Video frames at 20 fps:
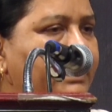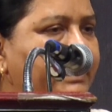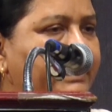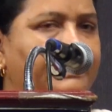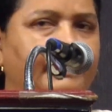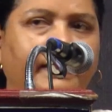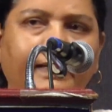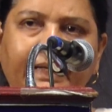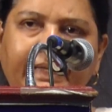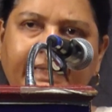
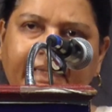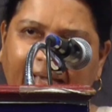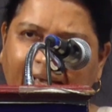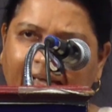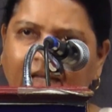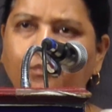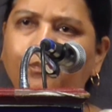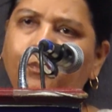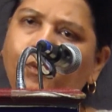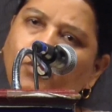இத்தனை
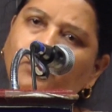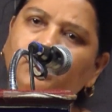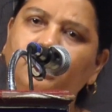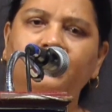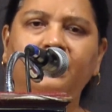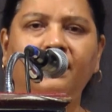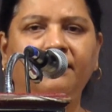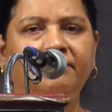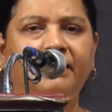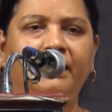ஏர்போர்ட்
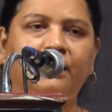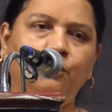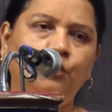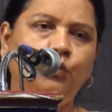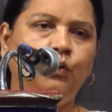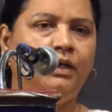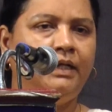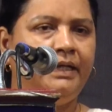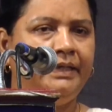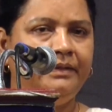இருக்கா வேற
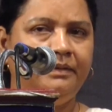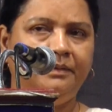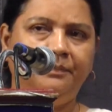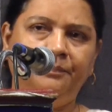ஊரில்